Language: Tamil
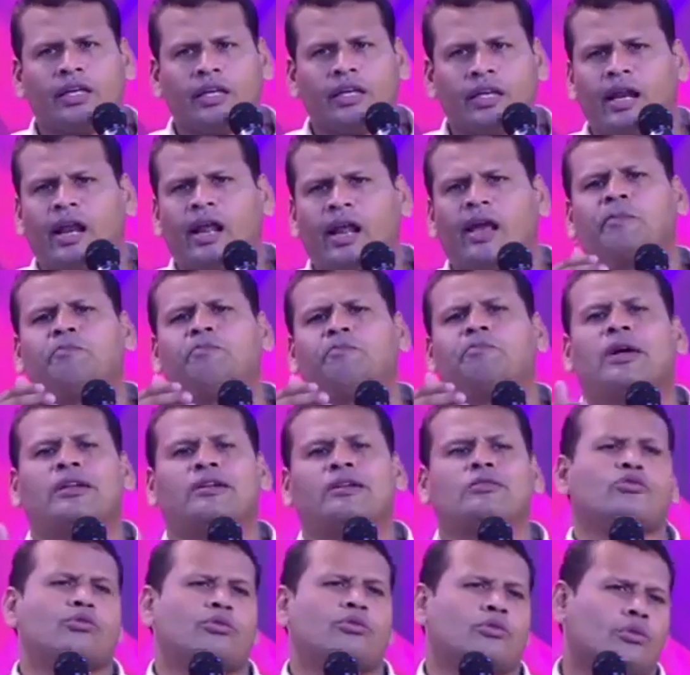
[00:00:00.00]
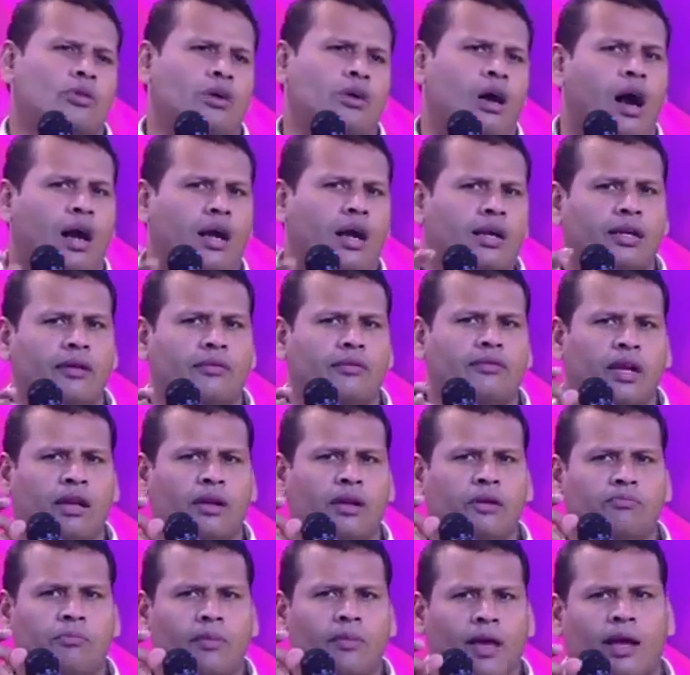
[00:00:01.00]
இறை பற்று
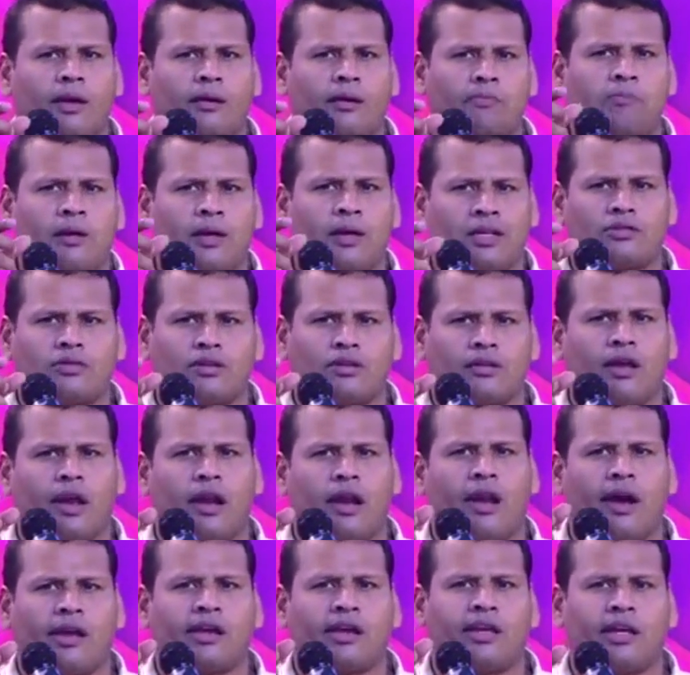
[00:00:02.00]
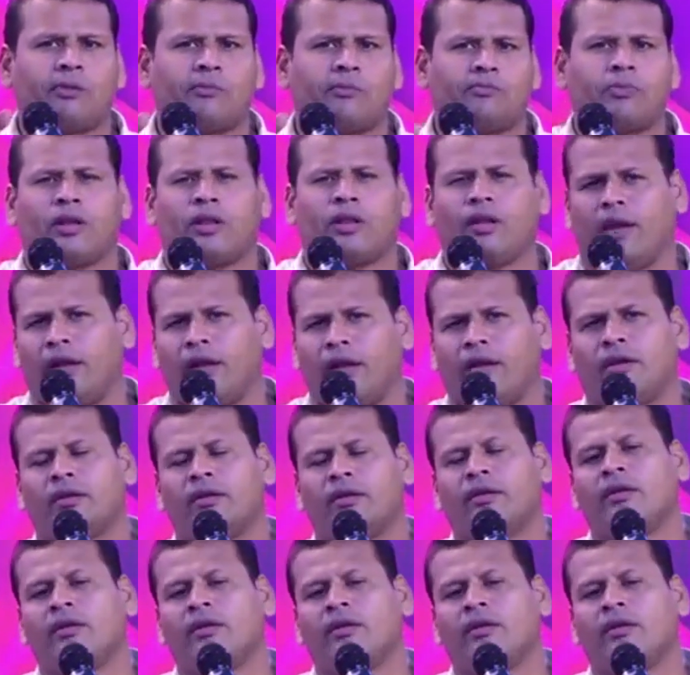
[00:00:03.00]
ஆண்டவரின் மேல் பற்றுதலாய் இருப்பதின்